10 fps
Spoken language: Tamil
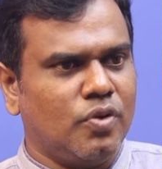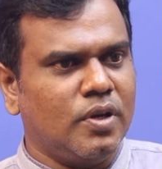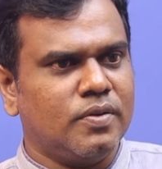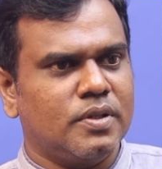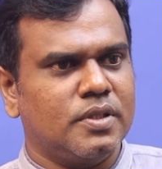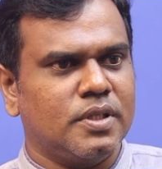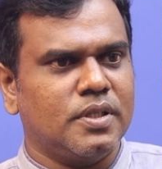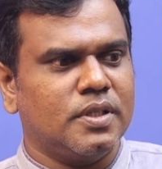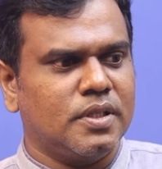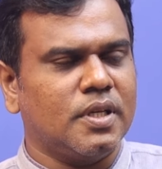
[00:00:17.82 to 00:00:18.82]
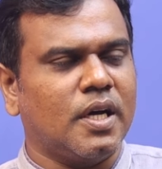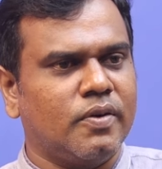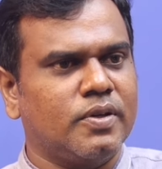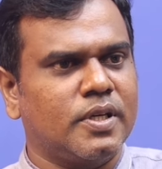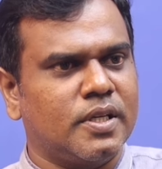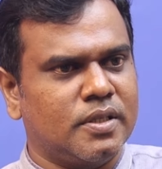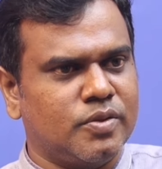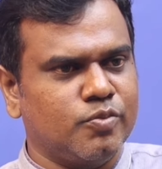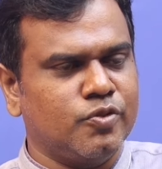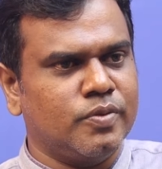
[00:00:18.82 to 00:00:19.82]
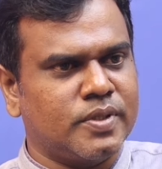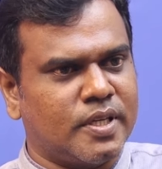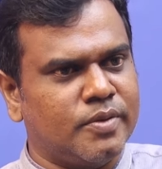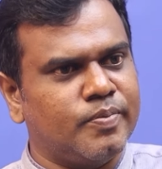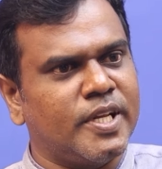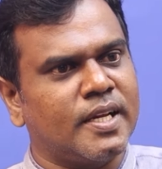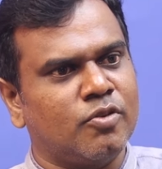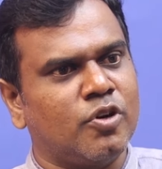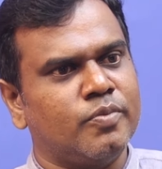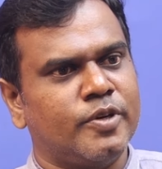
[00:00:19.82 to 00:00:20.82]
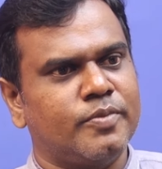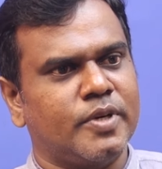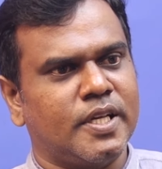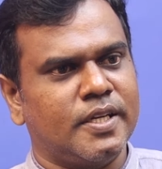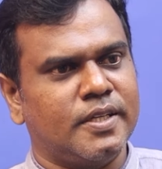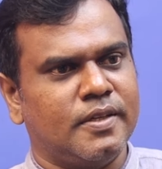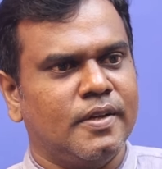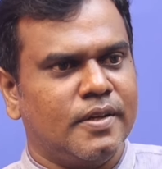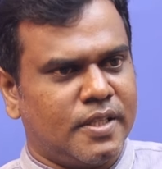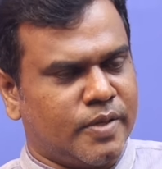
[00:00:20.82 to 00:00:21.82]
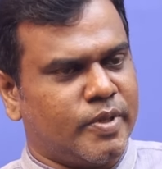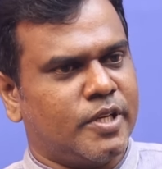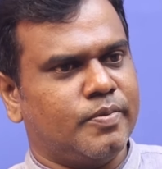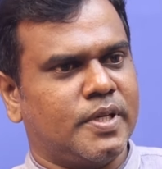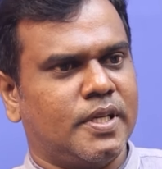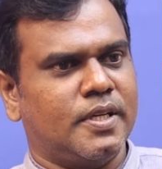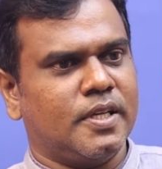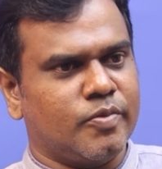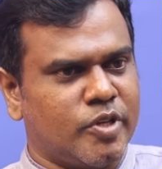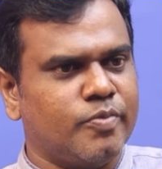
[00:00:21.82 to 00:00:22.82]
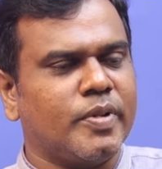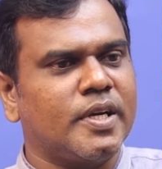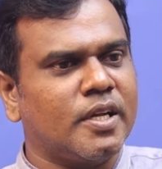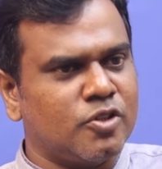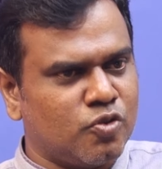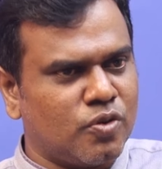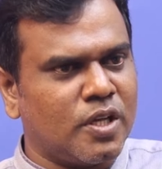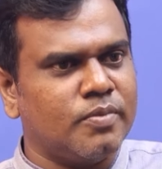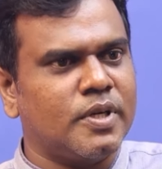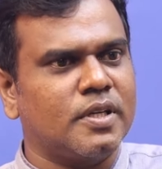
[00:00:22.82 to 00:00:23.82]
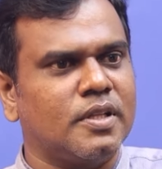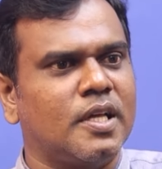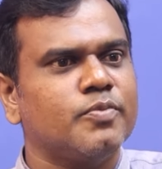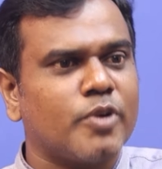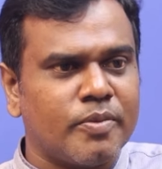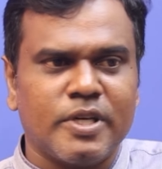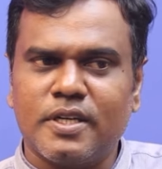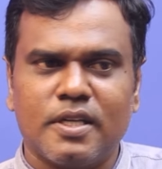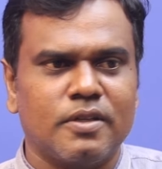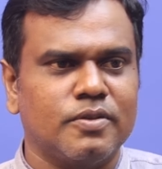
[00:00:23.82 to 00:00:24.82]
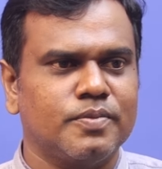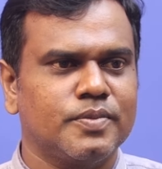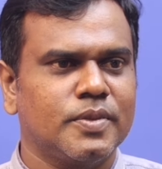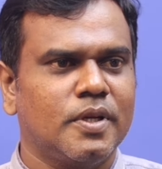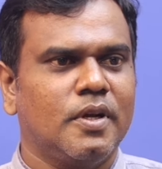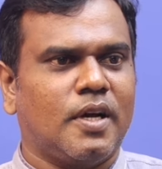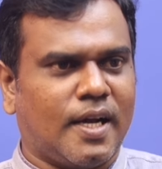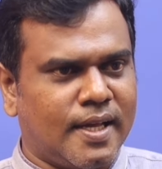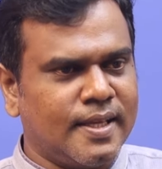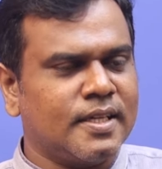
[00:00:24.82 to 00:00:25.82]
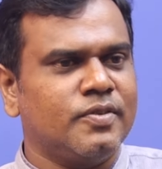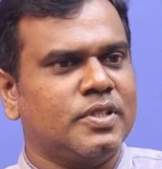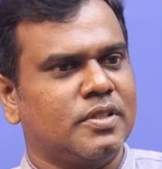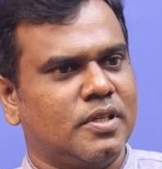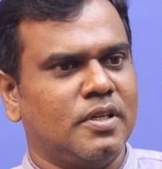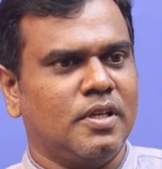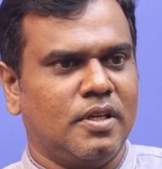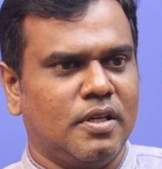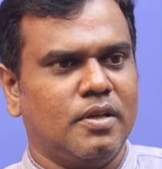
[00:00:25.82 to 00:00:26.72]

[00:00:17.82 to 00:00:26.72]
உள்ளே வந்து அவர்கிட்ட சிம்பு சார் இப்படி எனக்கு காம்பரேட் பண்ணார் இந்த மாதிரி பண்ணார் அந்த மாதிரி பண்ணாருன்னு சொன்னால் மட்டும்தான் அது ப்ராமினெண்ட்டாக இருக்கும் ஆதிக் ரவிச்சந்திரன்